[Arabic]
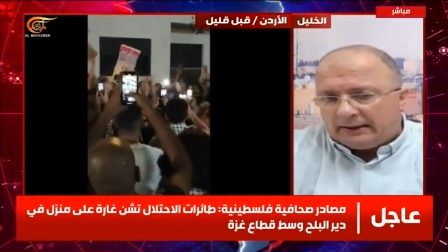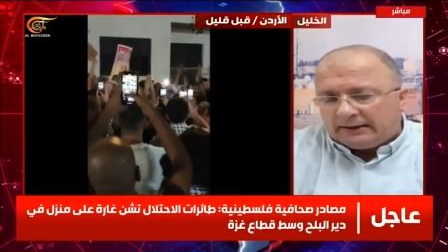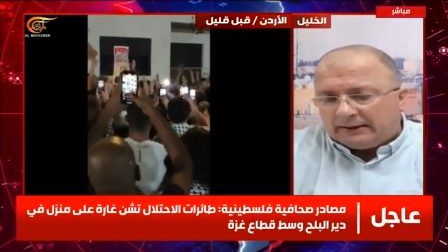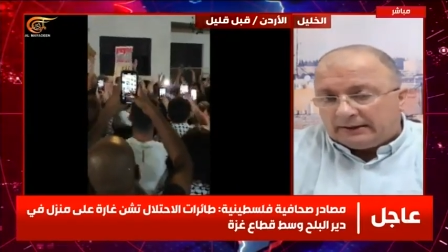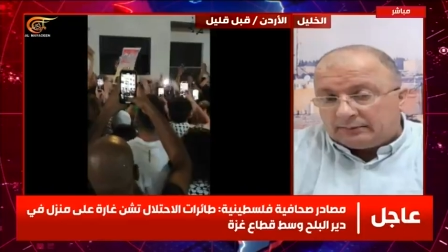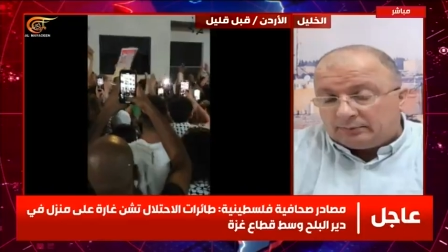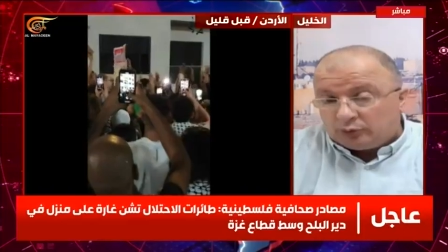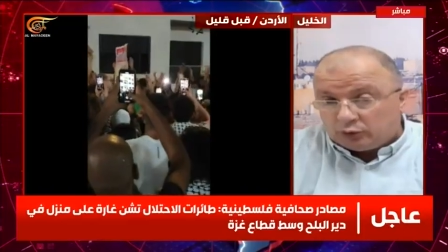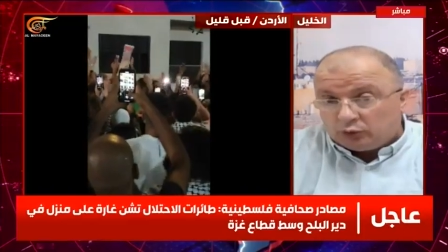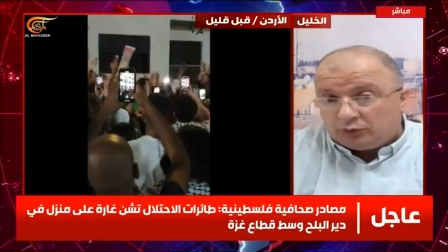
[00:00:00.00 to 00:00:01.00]
آه،
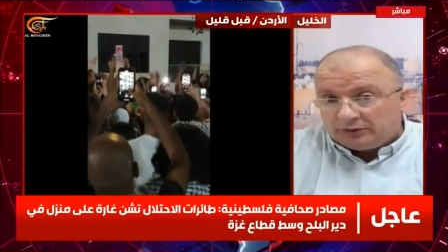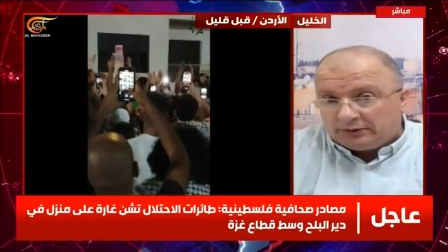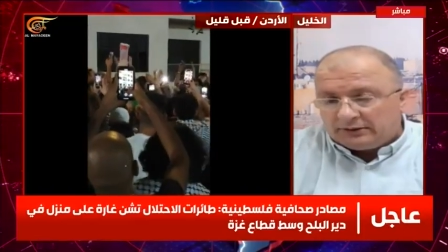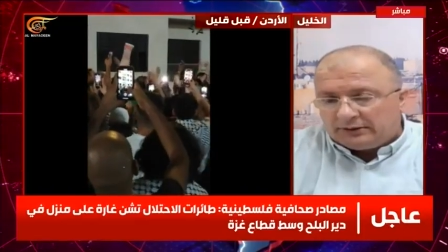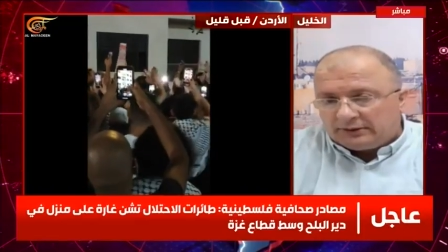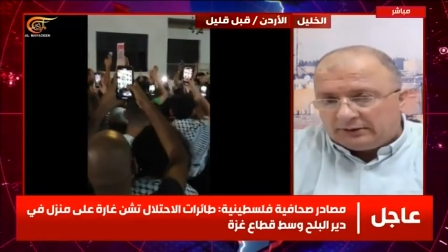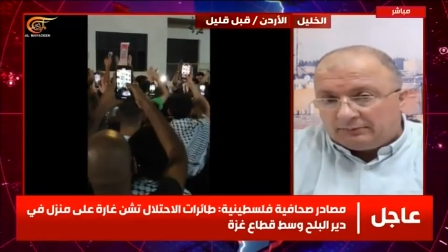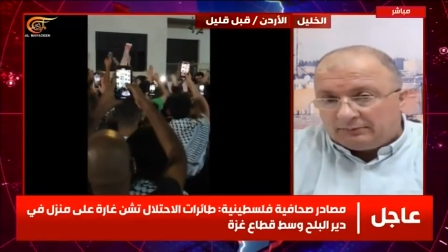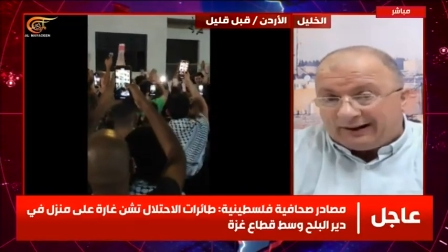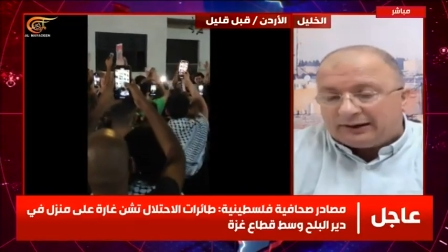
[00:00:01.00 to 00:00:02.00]
بدون
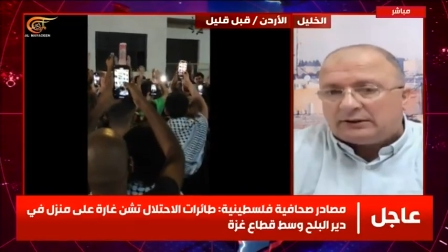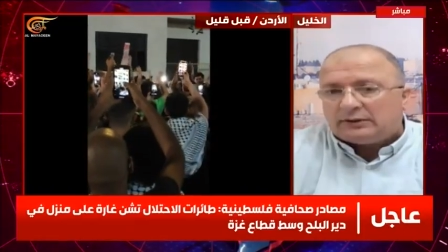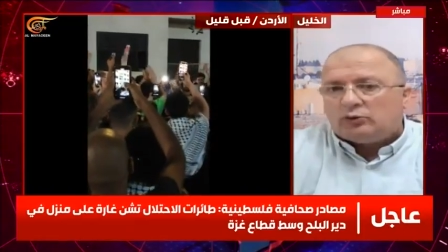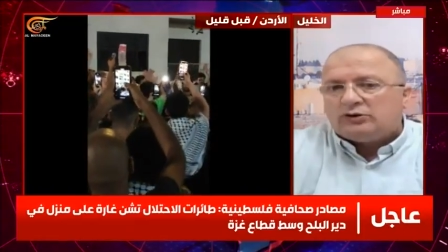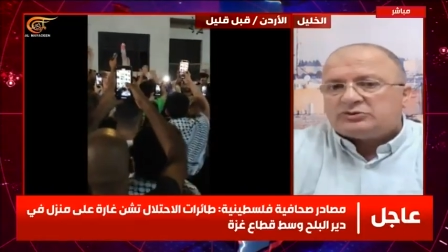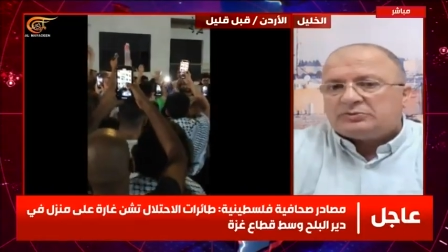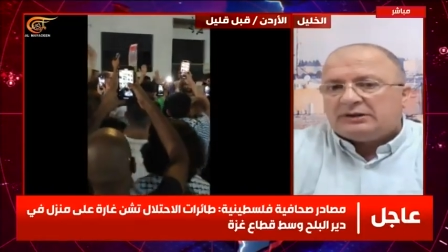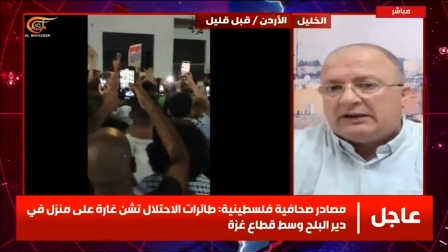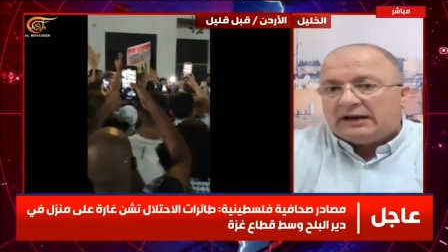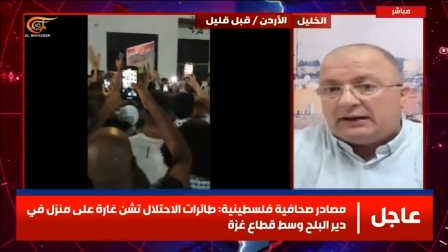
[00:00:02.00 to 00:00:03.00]
ما قدمه حزب
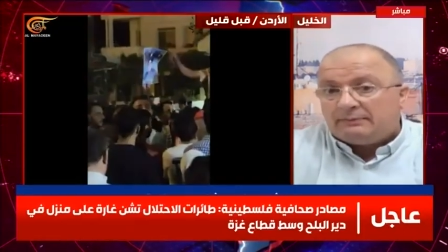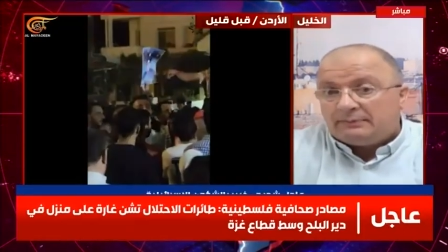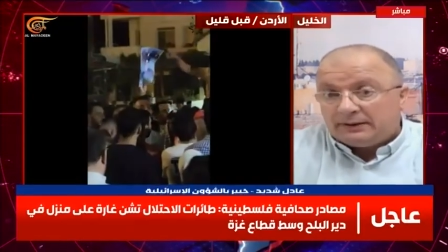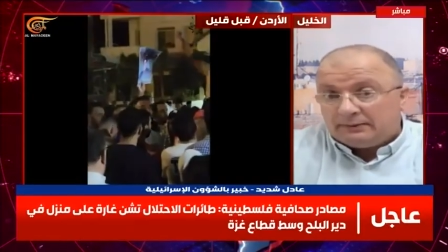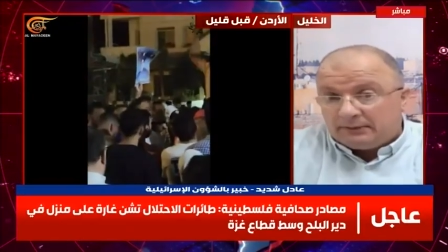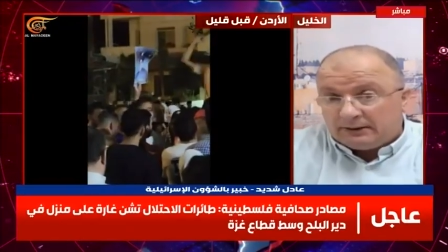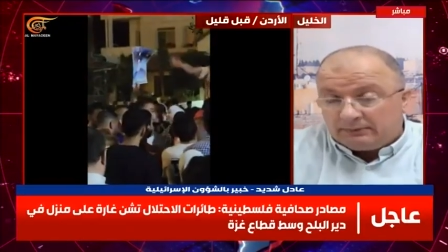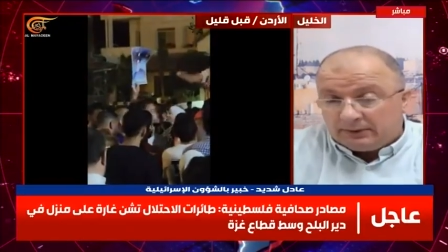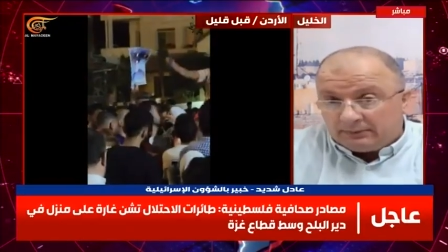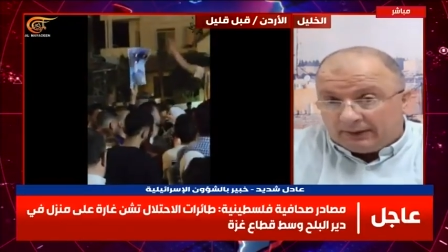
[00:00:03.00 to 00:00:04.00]
الله
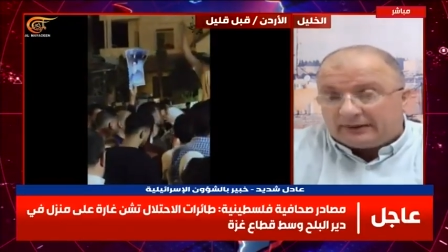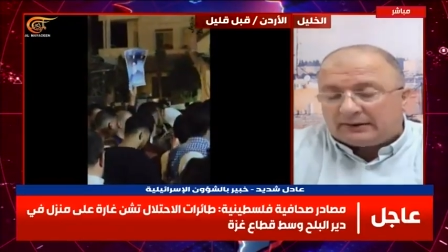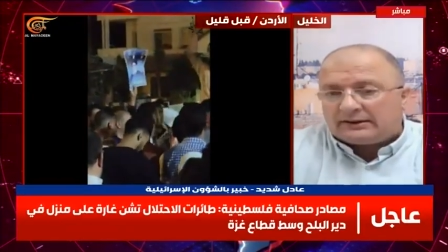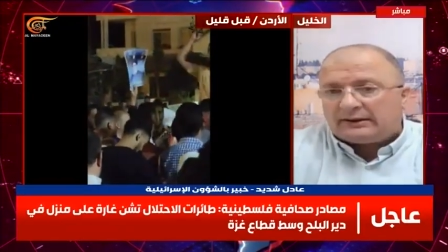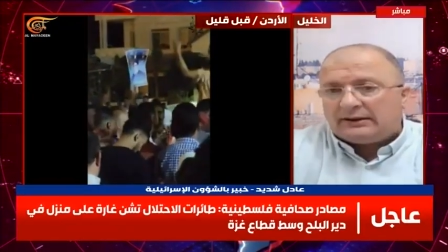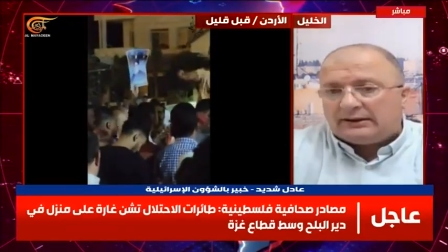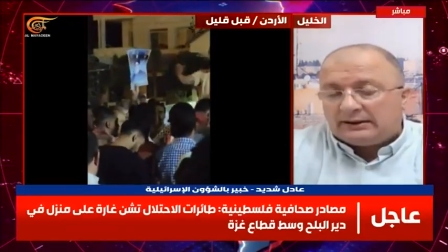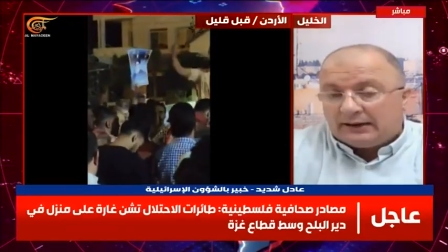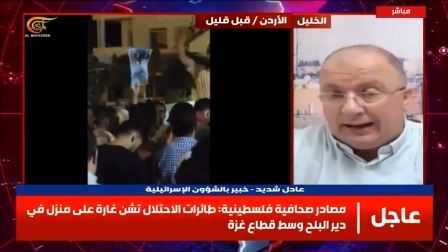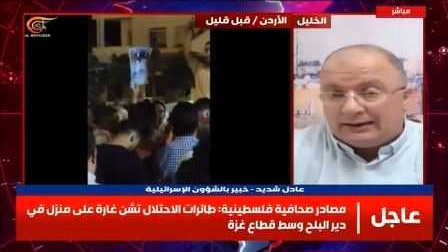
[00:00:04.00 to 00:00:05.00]
بالمعركه
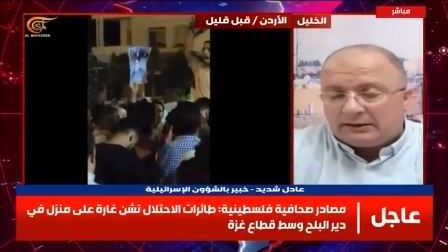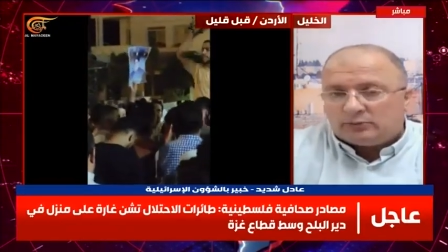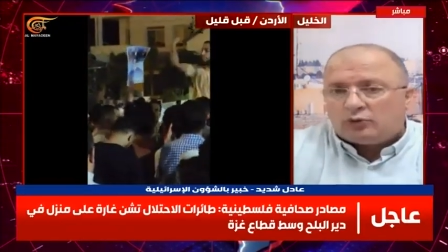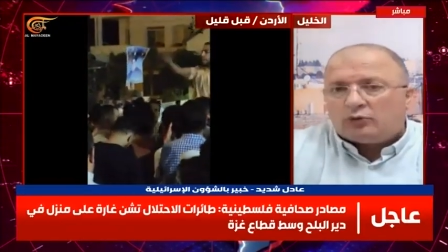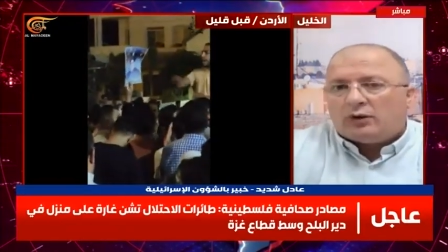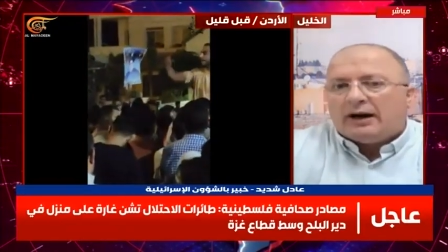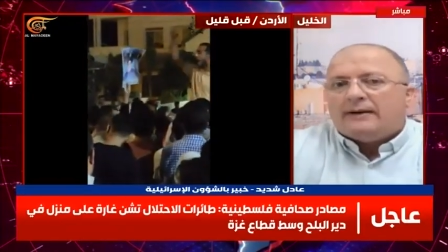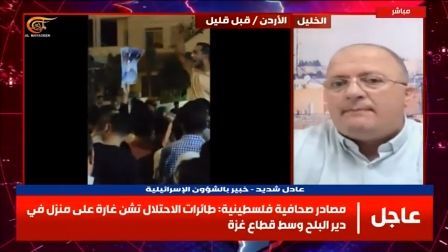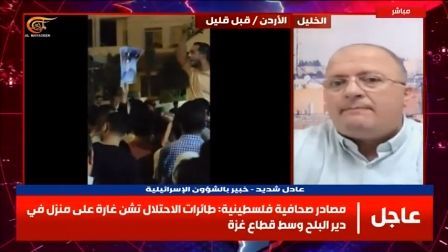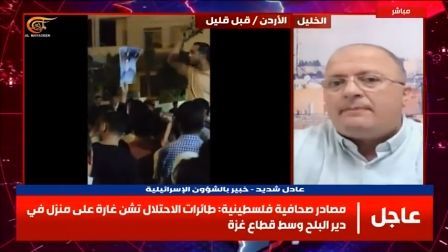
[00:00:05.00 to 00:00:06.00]
الحاليه منذ
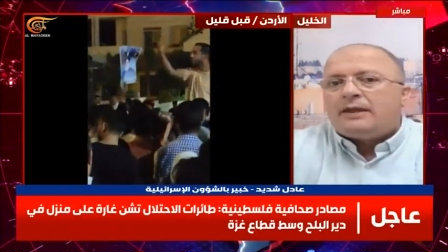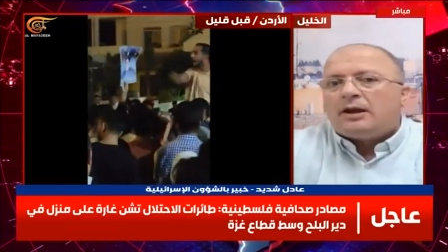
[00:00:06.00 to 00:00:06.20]
عام